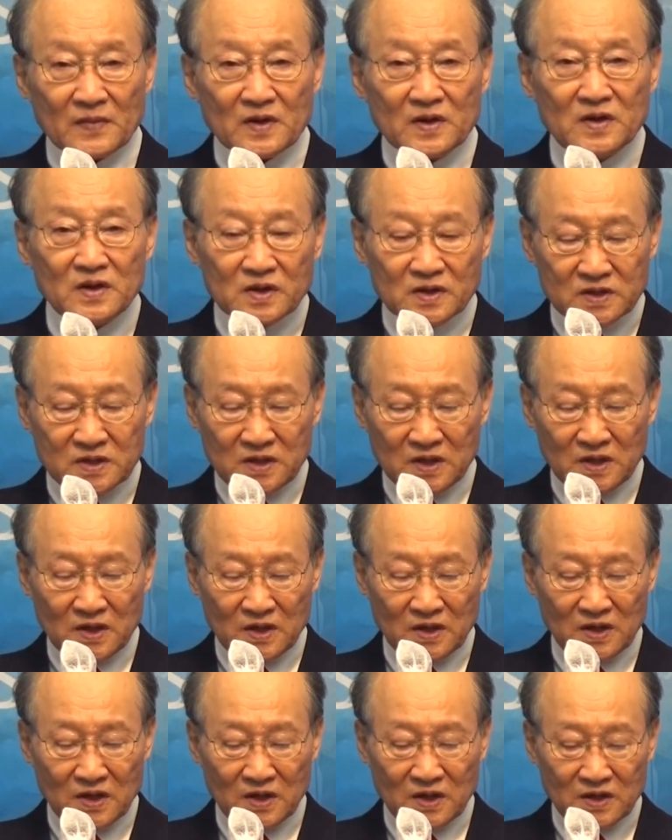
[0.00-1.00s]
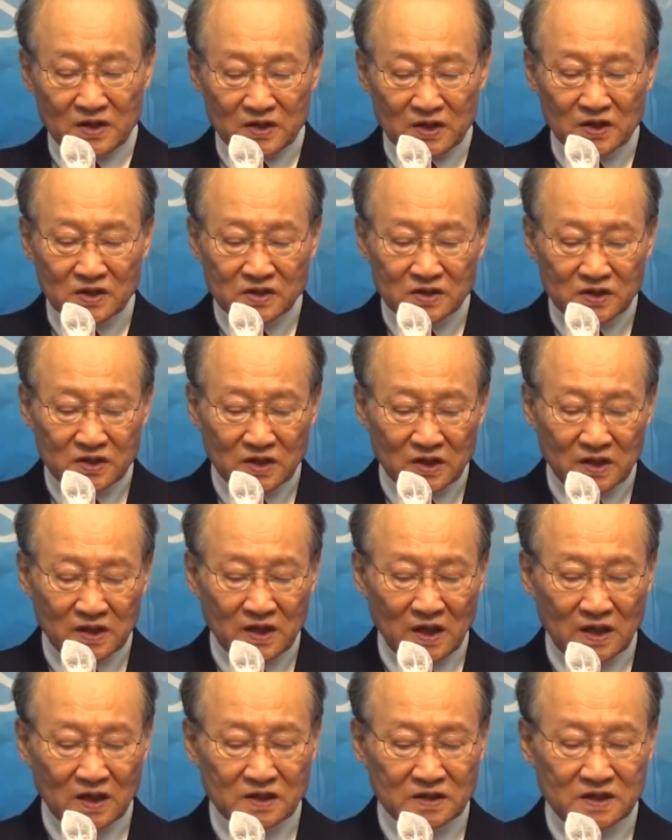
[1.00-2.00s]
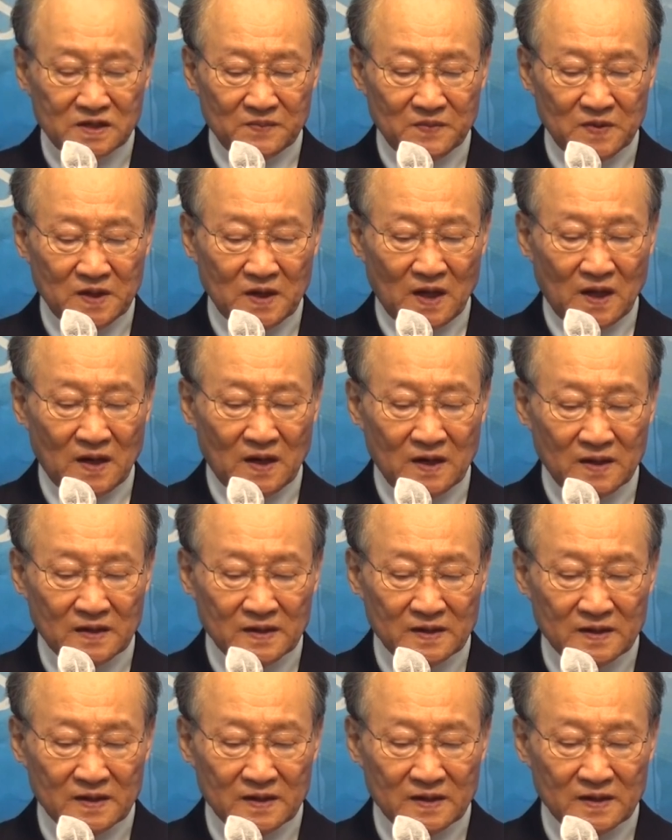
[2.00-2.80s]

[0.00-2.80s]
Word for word: 그것이 현실이 된 것입니다